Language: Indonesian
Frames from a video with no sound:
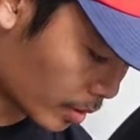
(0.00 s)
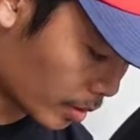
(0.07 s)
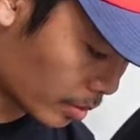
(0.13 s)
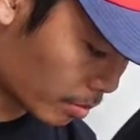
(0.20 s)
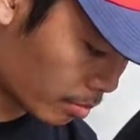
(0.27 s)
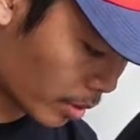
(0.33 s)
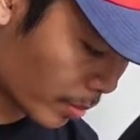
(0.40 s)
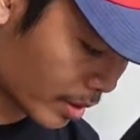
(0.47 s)

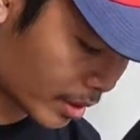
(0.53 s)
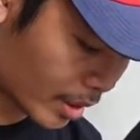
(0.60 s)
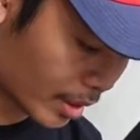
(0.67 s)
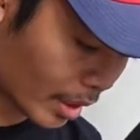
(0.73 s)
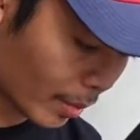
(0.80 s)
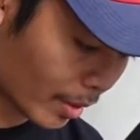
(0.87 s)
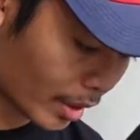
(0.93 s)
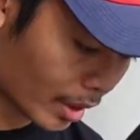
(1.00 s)
Pemasangan
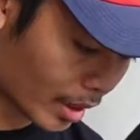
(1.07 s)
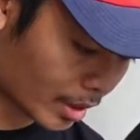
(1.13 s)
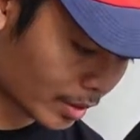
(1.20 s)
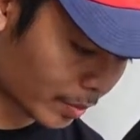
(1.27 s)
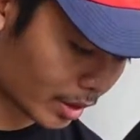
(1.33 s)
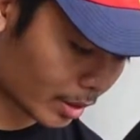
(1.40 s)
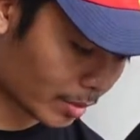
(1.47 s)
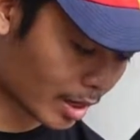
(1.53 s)
kamera
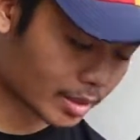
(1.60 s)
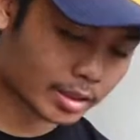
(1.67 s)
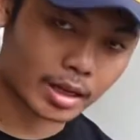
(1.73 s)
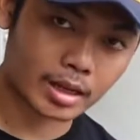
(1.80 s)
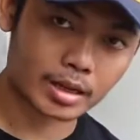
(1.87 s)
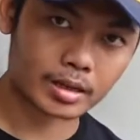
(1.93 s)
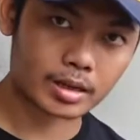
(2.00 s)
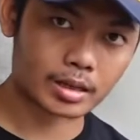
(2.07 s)
seperti
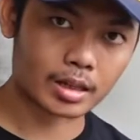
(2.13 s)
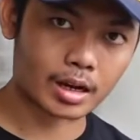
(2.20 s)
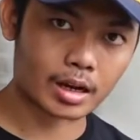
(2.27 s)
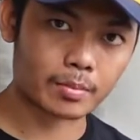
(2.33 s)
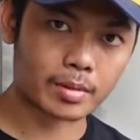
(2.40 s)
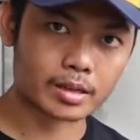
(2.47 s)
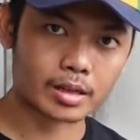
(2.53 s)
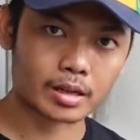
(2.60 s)
biasa kita akan
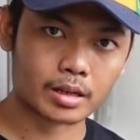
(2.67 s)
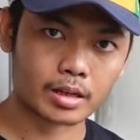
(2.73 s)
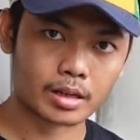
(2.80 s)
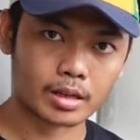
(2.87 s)
pasang di